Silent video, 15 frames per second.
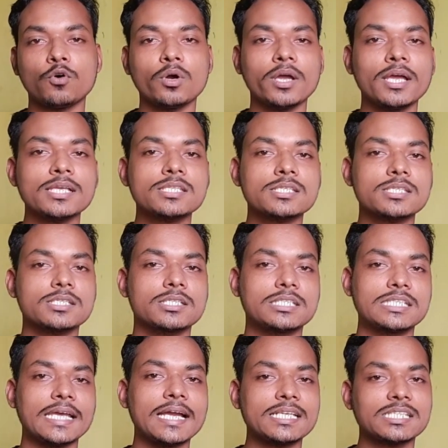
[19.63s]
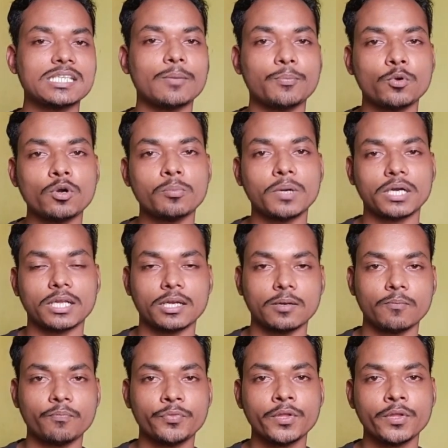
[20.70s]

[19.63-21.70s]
वो है चैट सपोर्ट बटन